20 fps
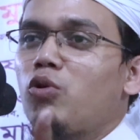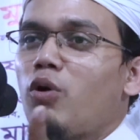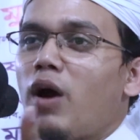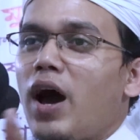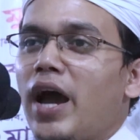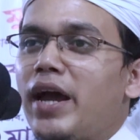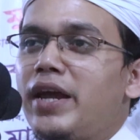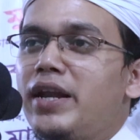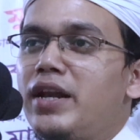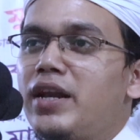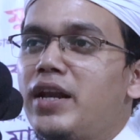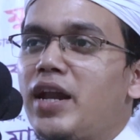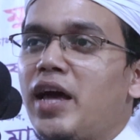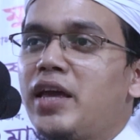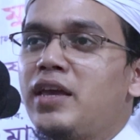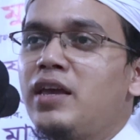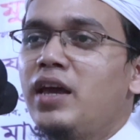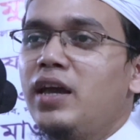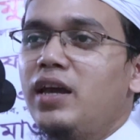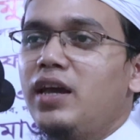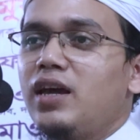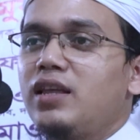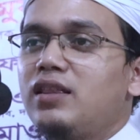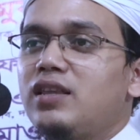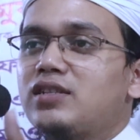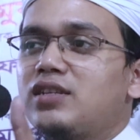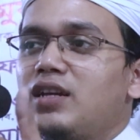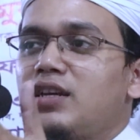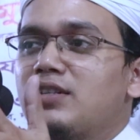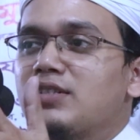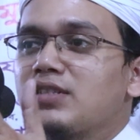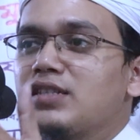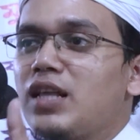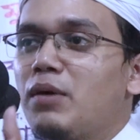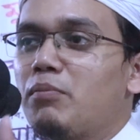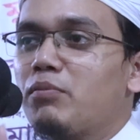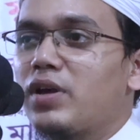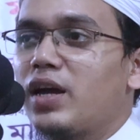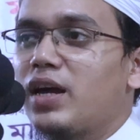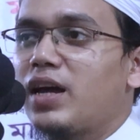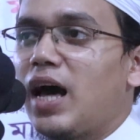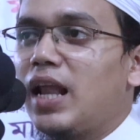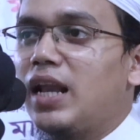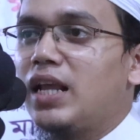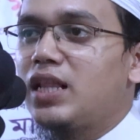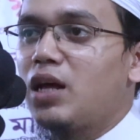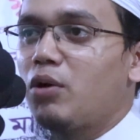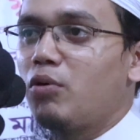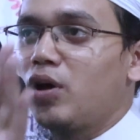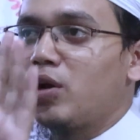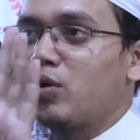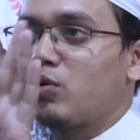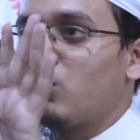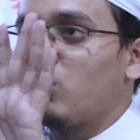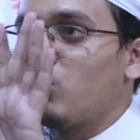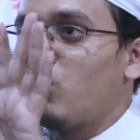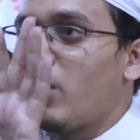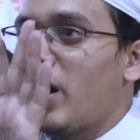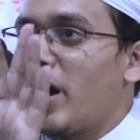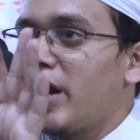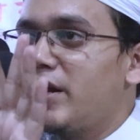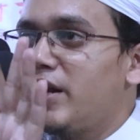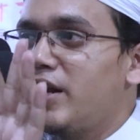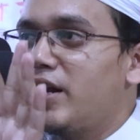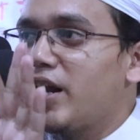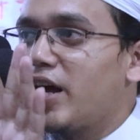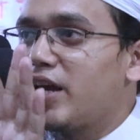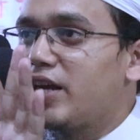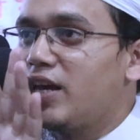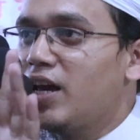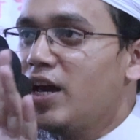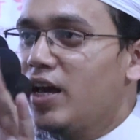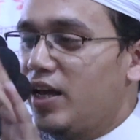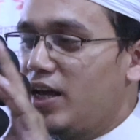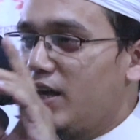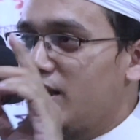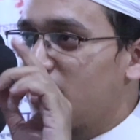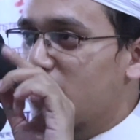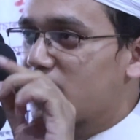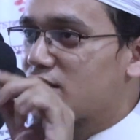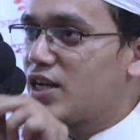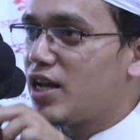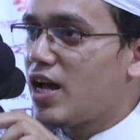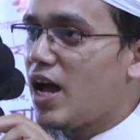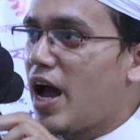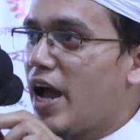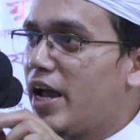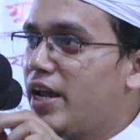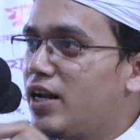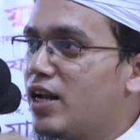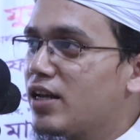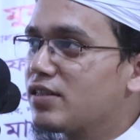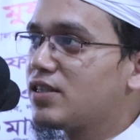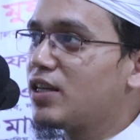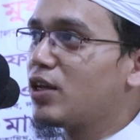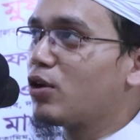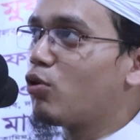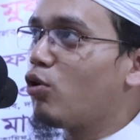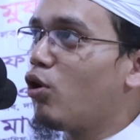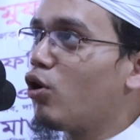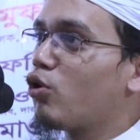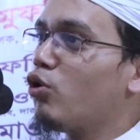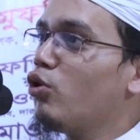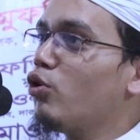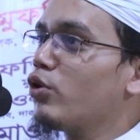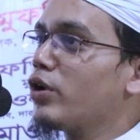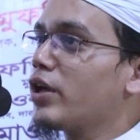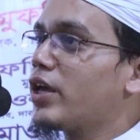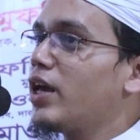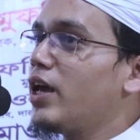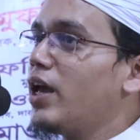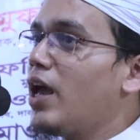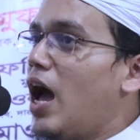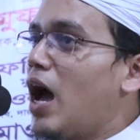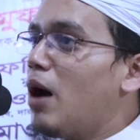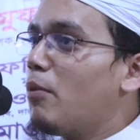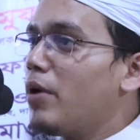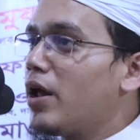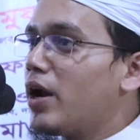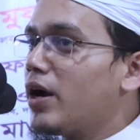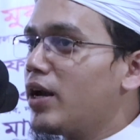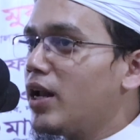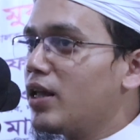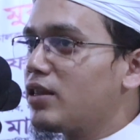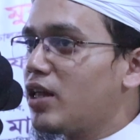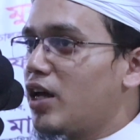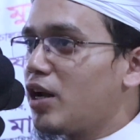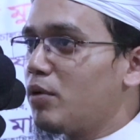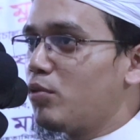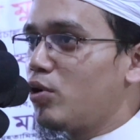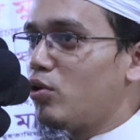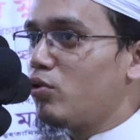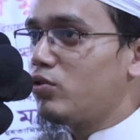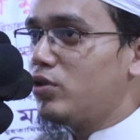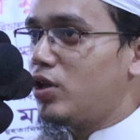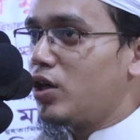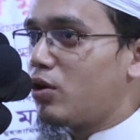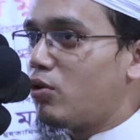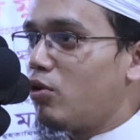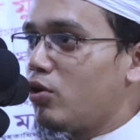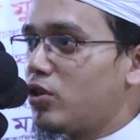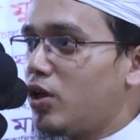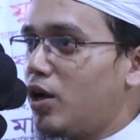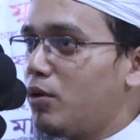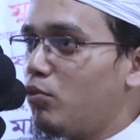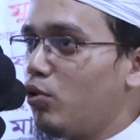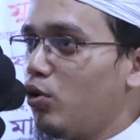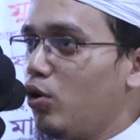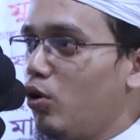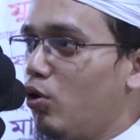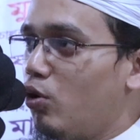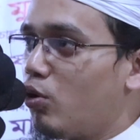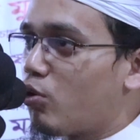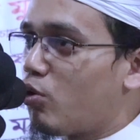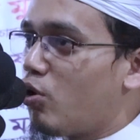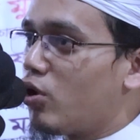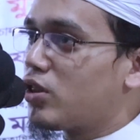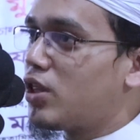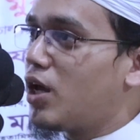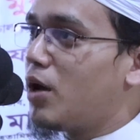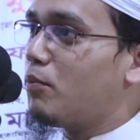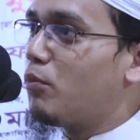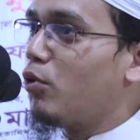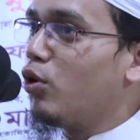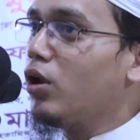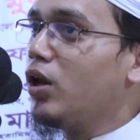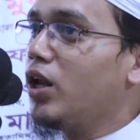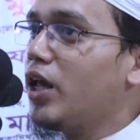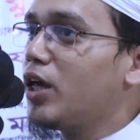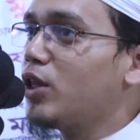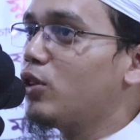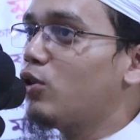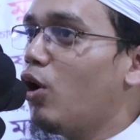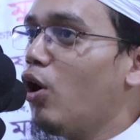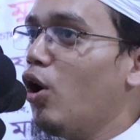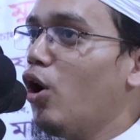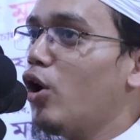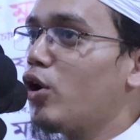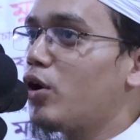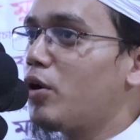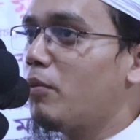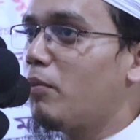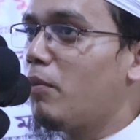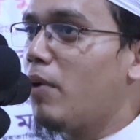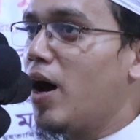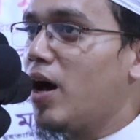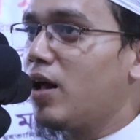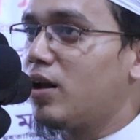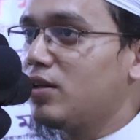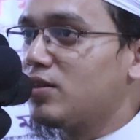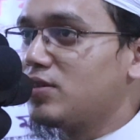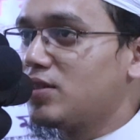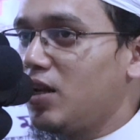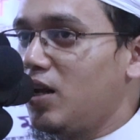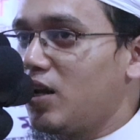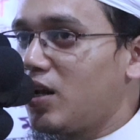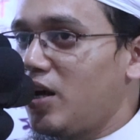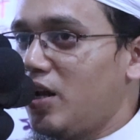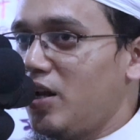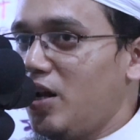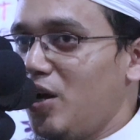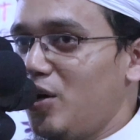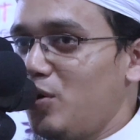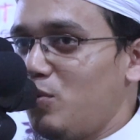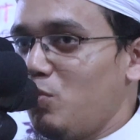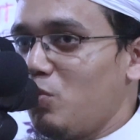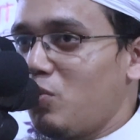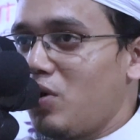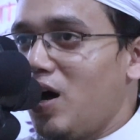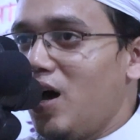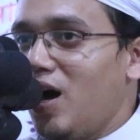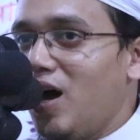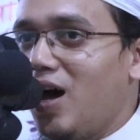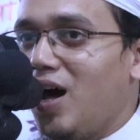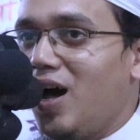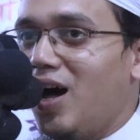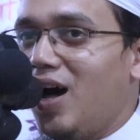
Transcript: কোনো আইন নাই এদেশে ইসলামকে গালি দেওয়ার কোনো আইন নাই এদেশে আইন আছে কখন কে আমার নেতার বিরুদ্ধে কথা বলল কথা বললেই ধর মার জেলখানায় ঢুকা